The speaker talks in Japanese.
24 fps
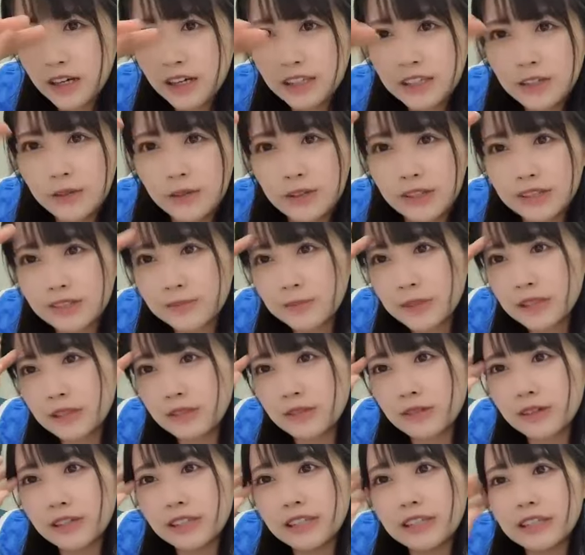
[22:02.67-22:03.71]
肌を休めた
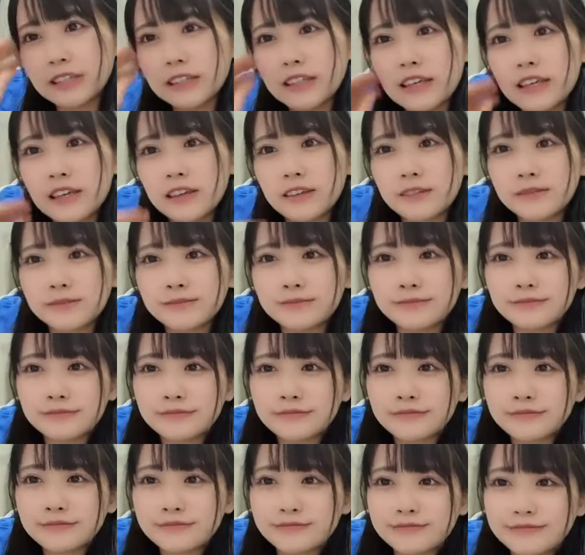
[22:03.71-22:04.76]
方がいいけんね
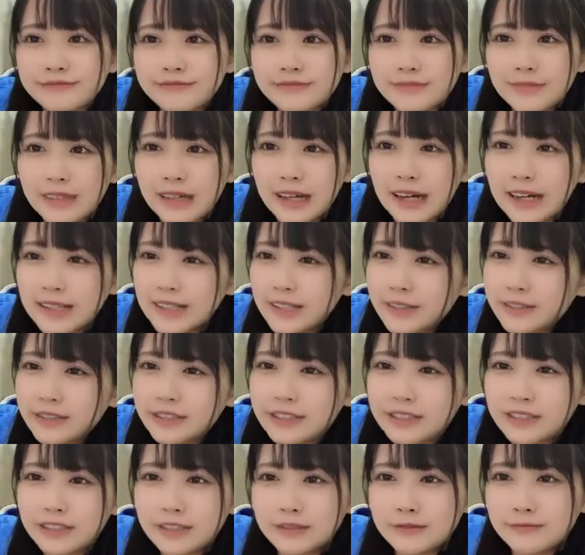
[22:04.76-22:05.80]
荒れる
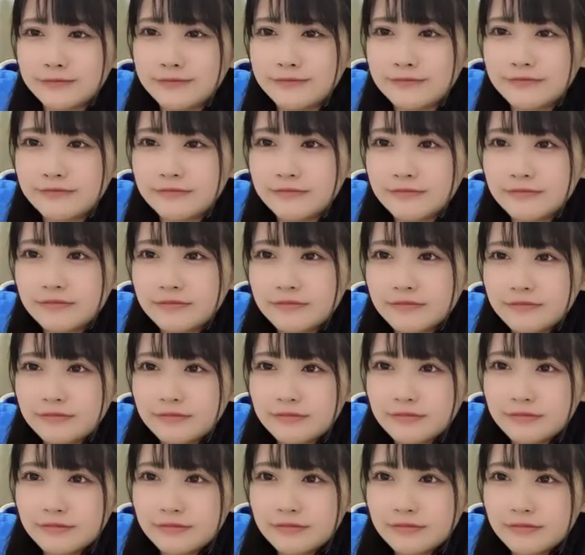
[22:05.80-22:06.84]
し、
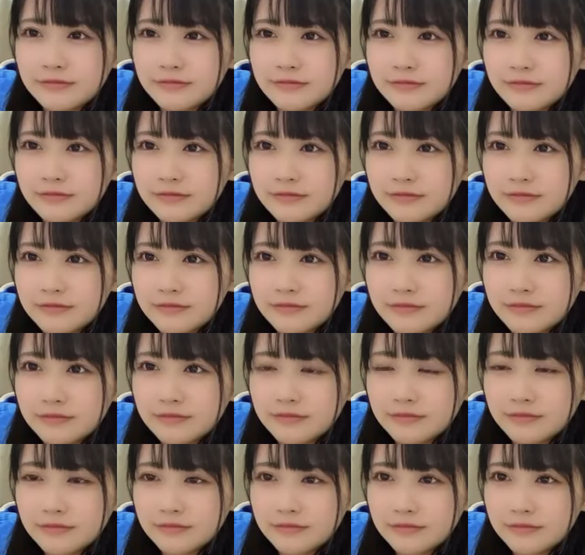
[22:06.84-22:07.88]
まあね、
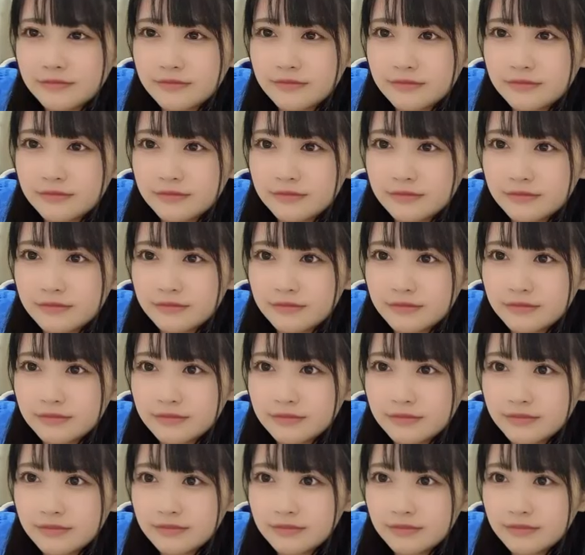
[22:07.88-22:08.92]
えー、多分
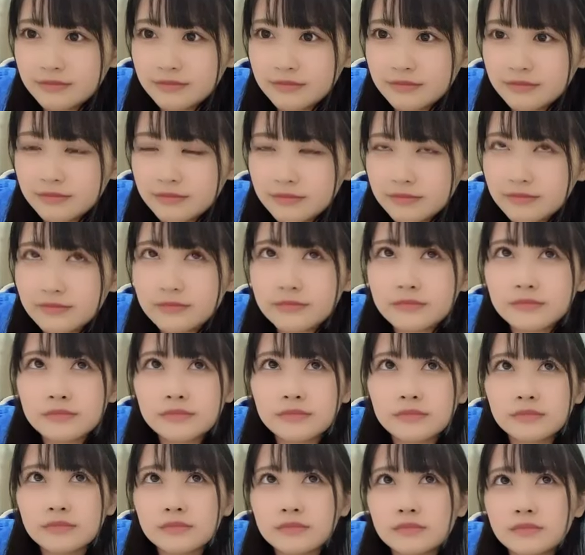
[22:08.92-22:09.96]
このメイクで言ったら可
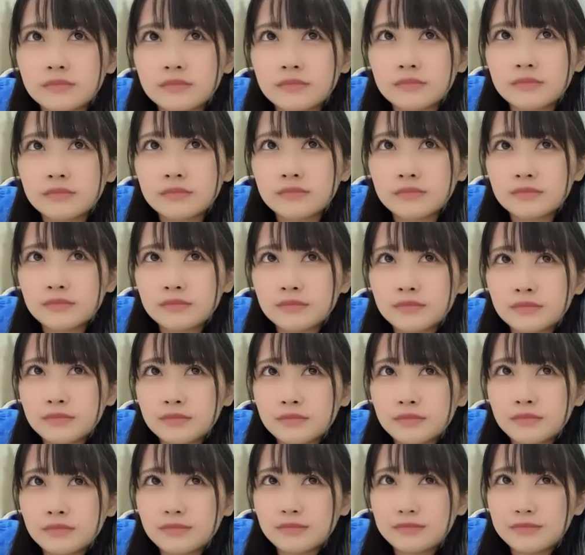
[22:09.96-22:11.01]
愛いわ
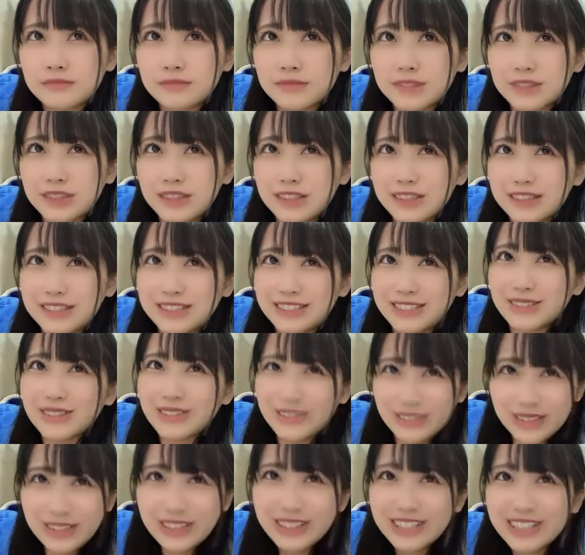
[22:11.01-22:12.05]
仕
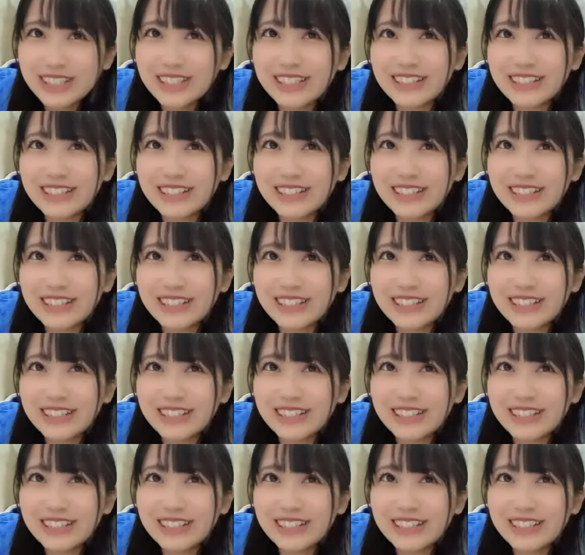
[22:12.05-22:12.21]
事